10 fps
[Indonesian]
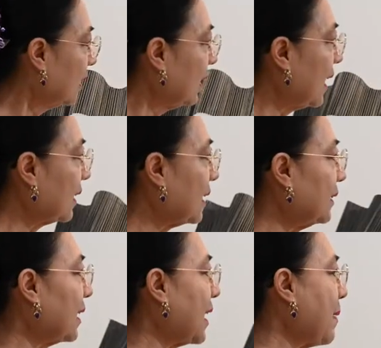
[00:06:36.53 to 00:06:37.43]

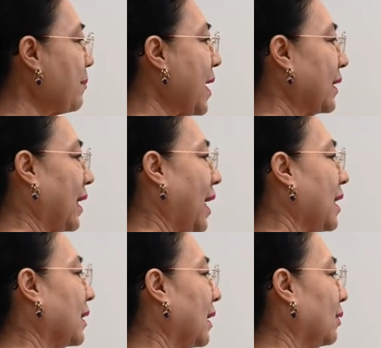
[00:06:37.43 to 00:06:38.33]
Kelihatannya gampang
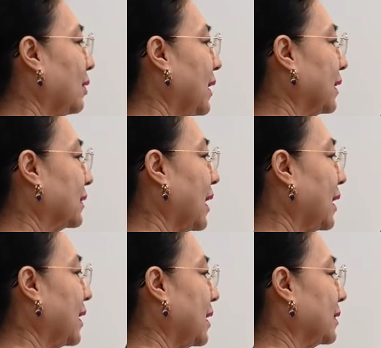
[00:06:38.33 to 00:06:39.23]
ya kalau lihat
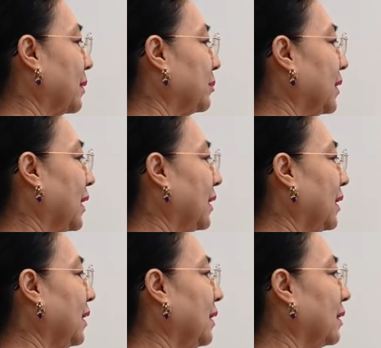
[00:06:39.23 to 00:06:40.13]
saya nancepnya
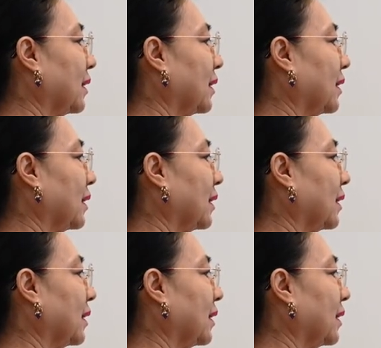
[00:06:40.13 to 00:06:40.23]
ini,